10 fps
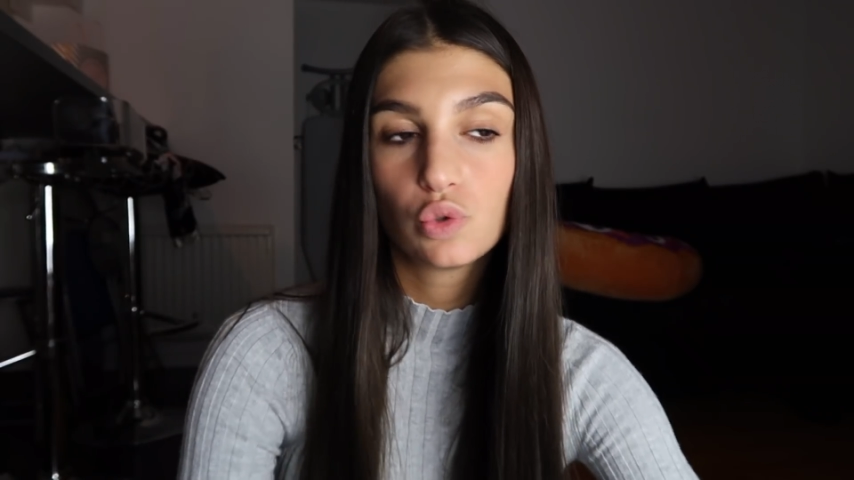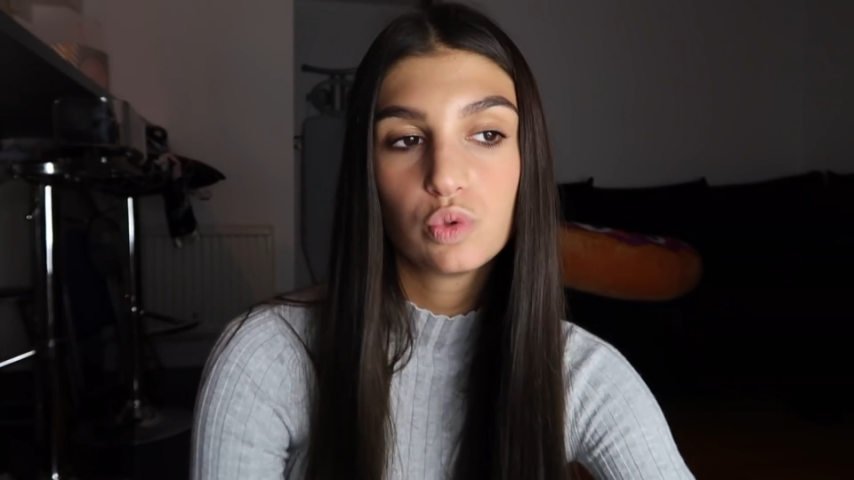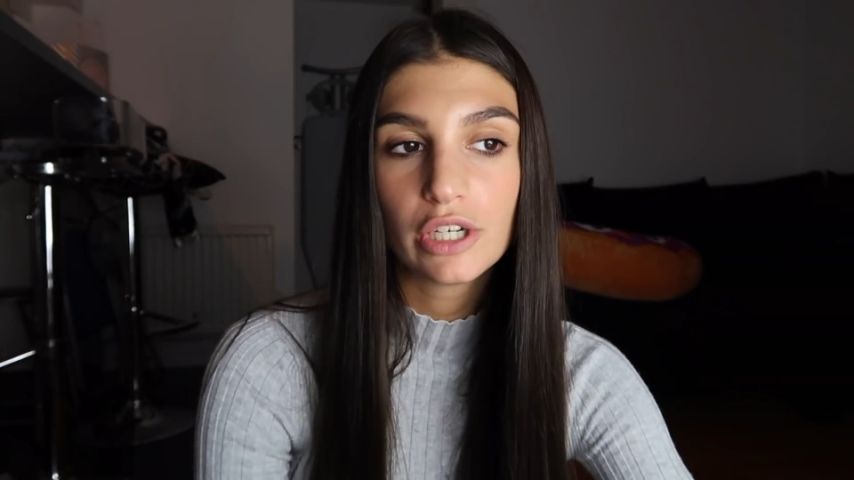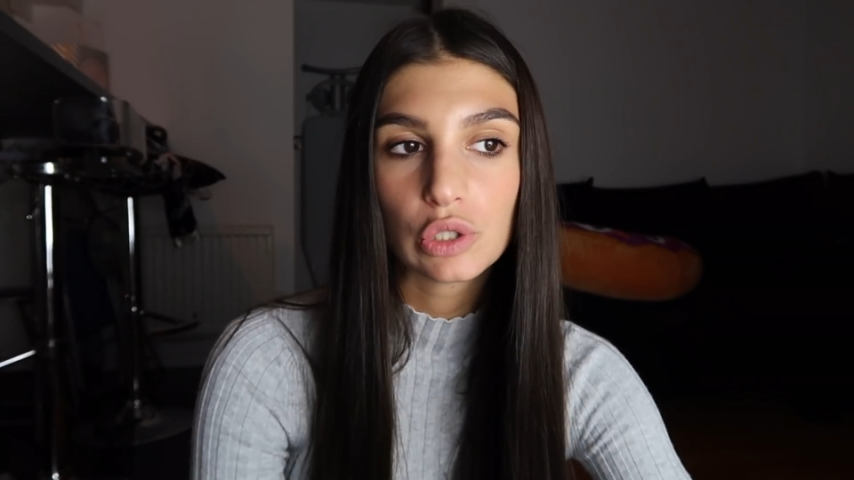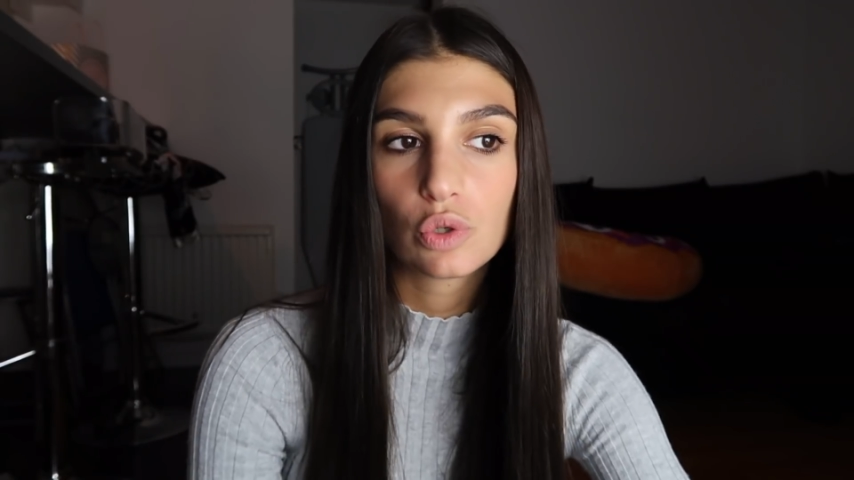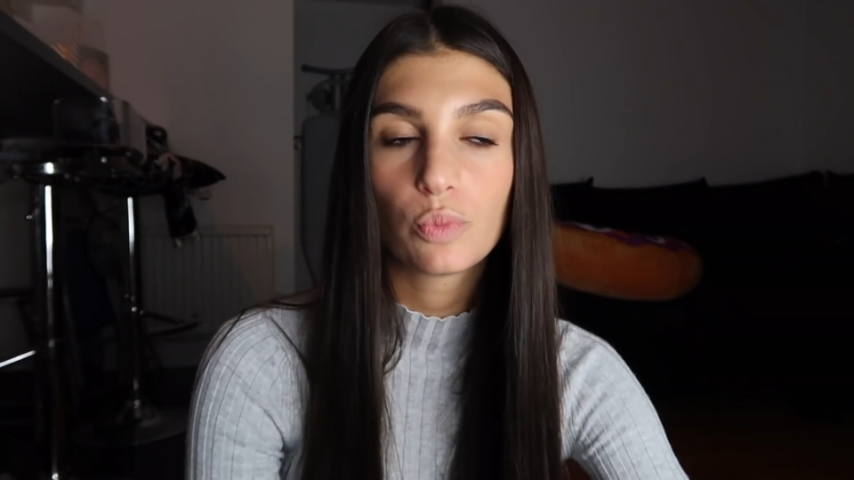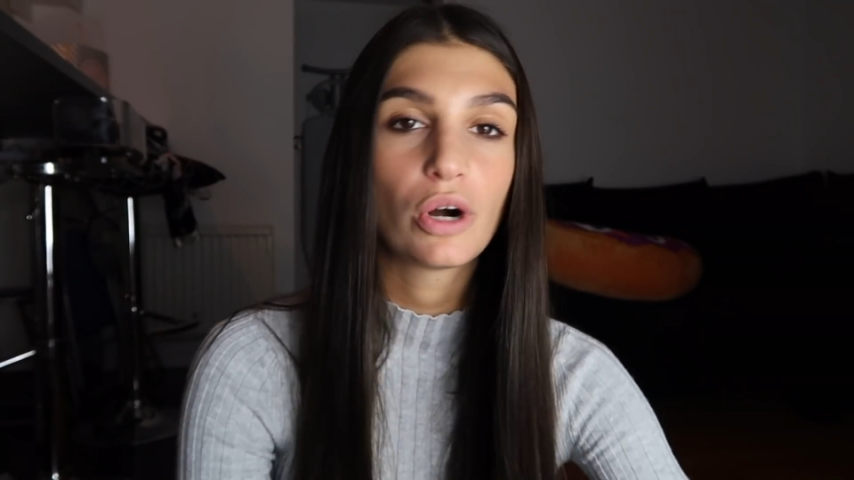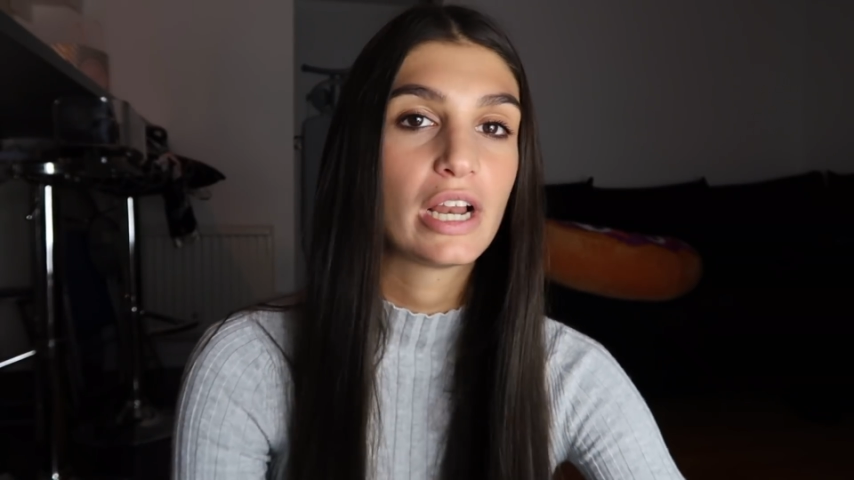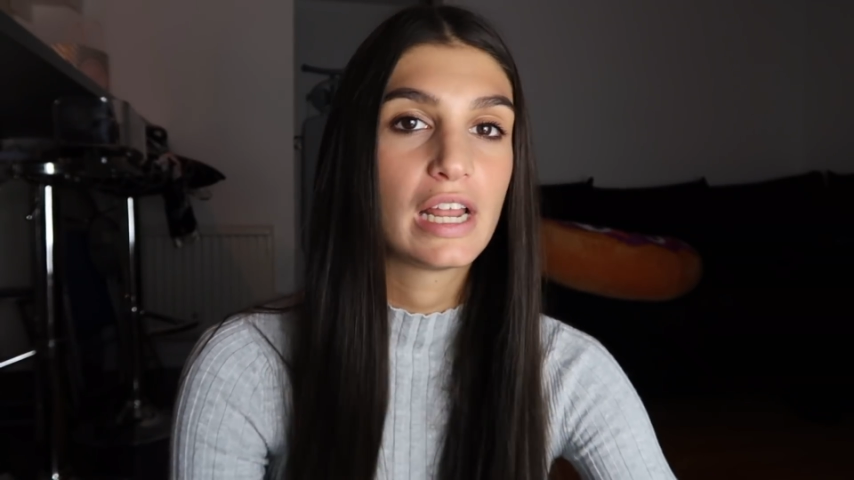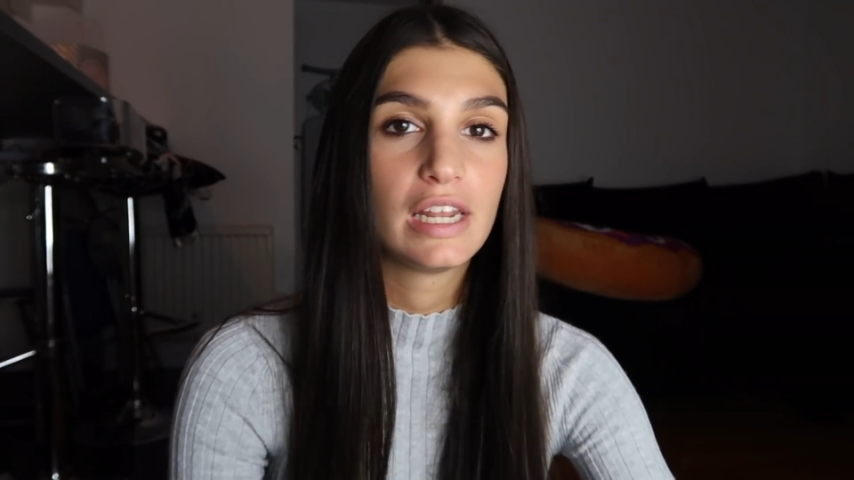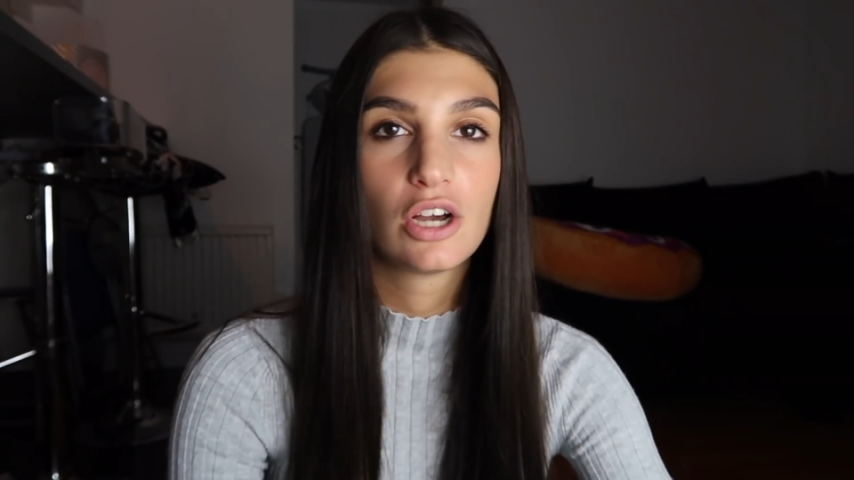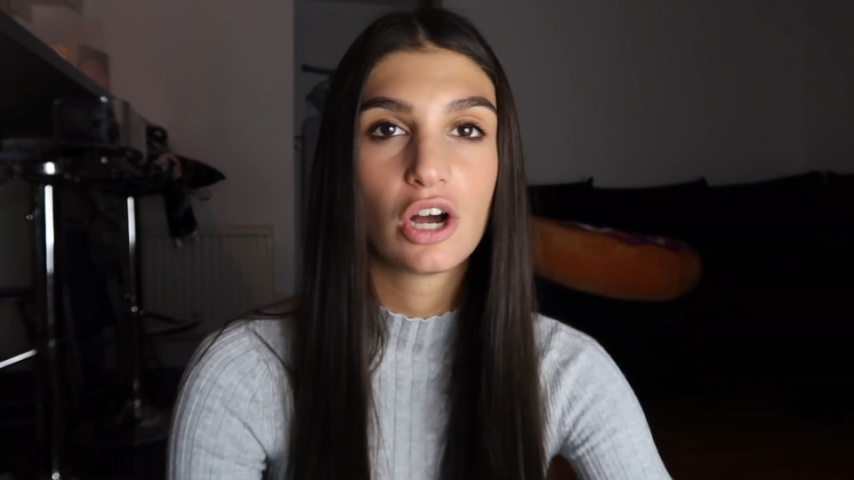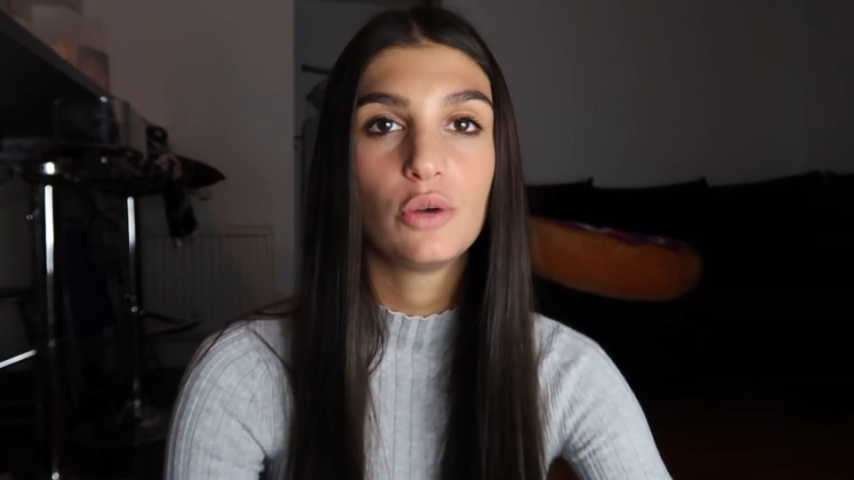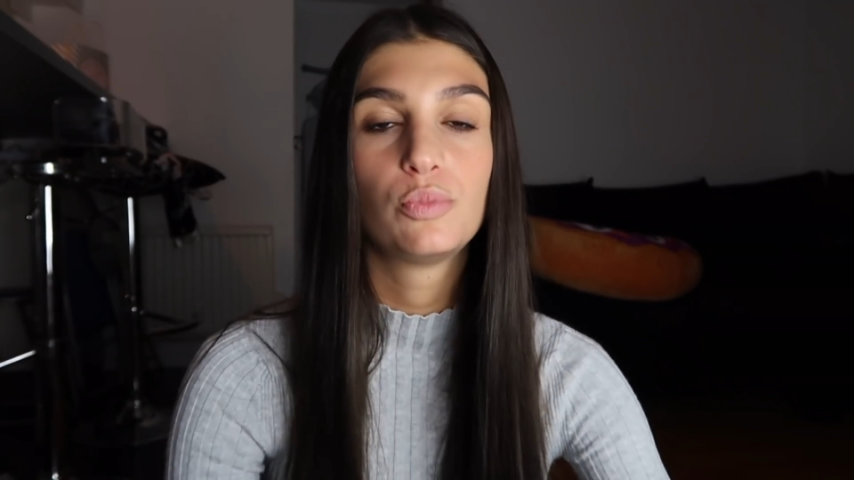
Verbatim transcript: tous les jours pour aller à l'école,